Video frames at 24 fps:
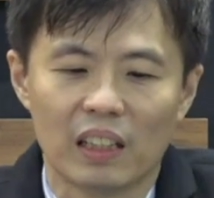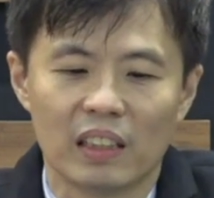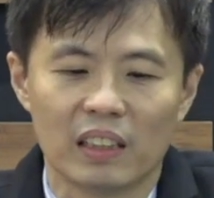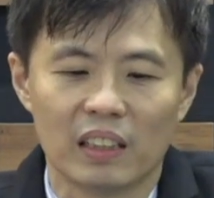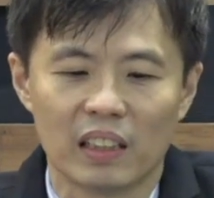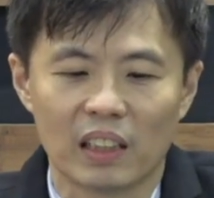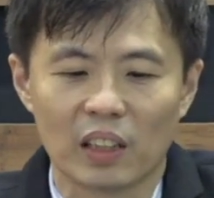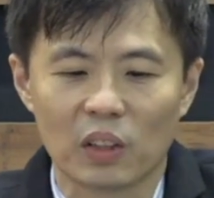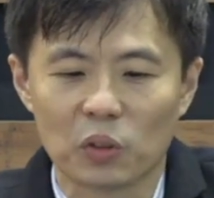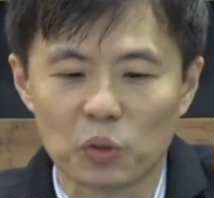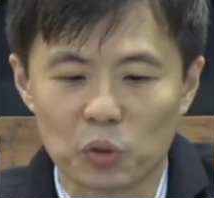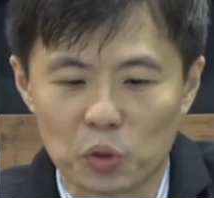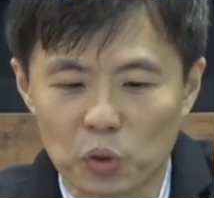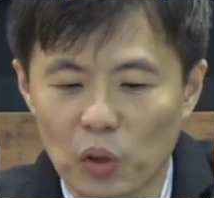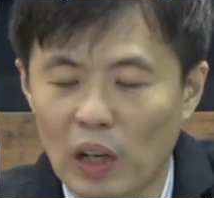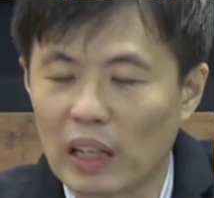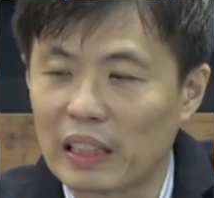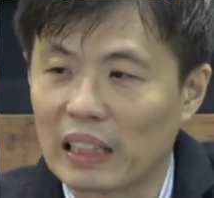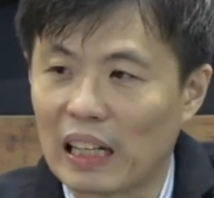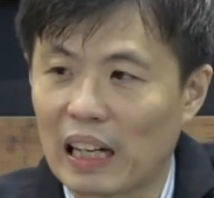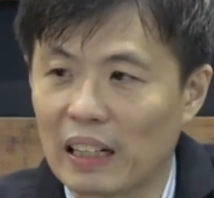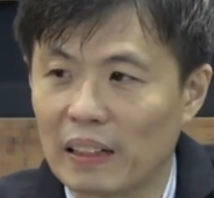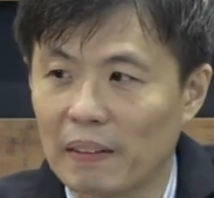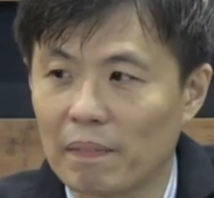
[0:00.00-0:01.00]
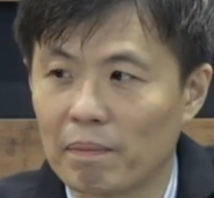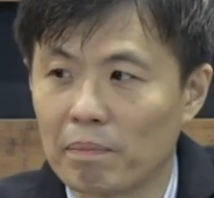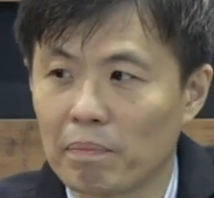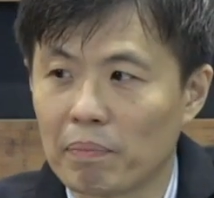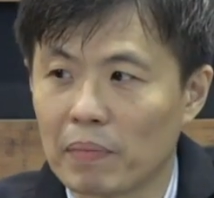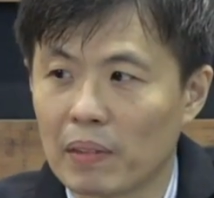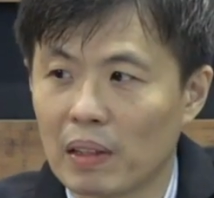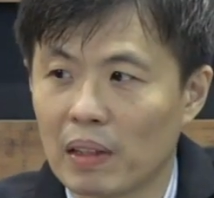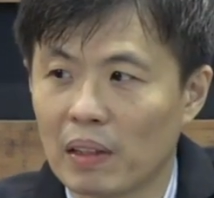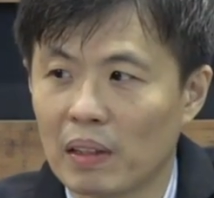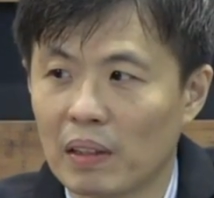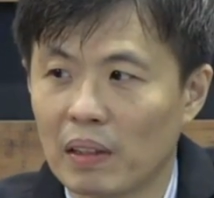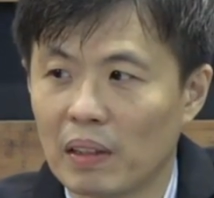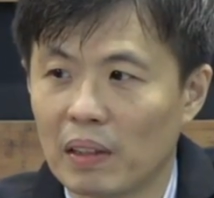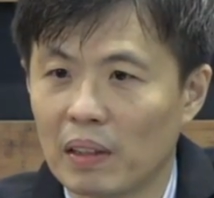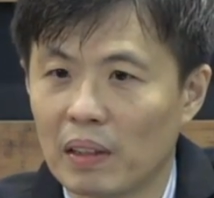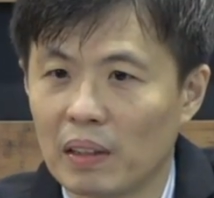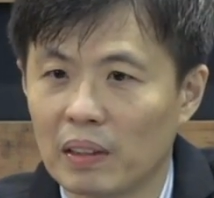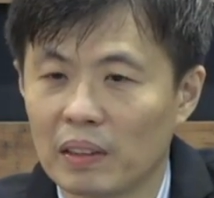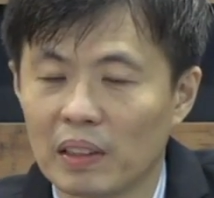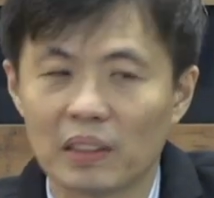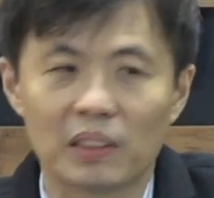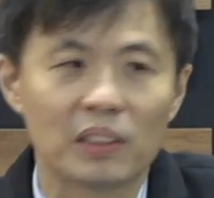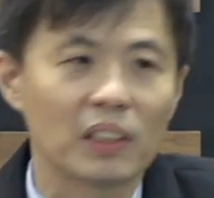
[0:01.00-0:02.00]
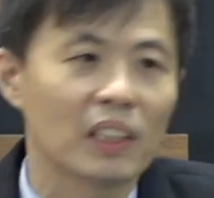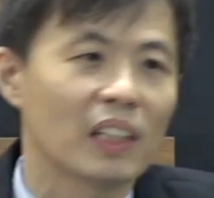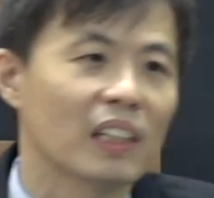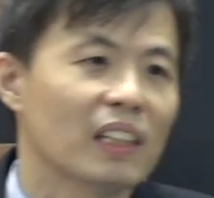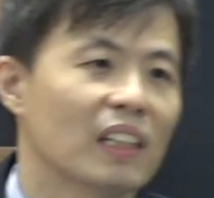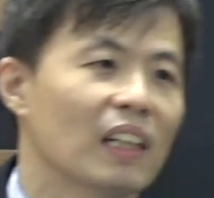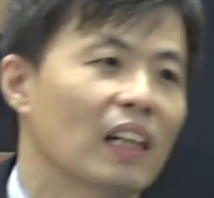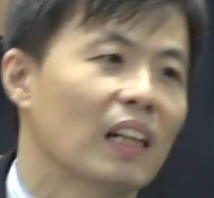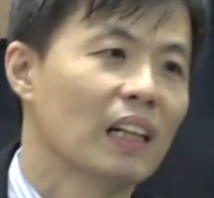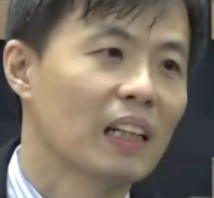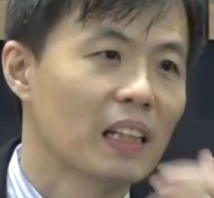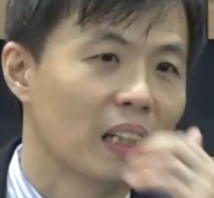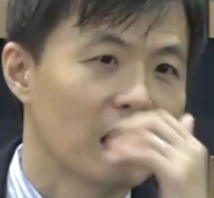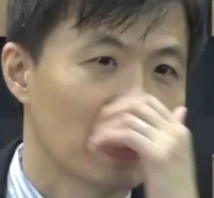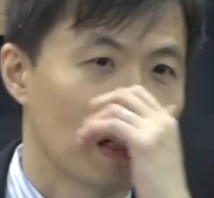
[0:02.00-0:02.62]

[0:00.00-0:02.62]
能够抓他的，那这个能力呢？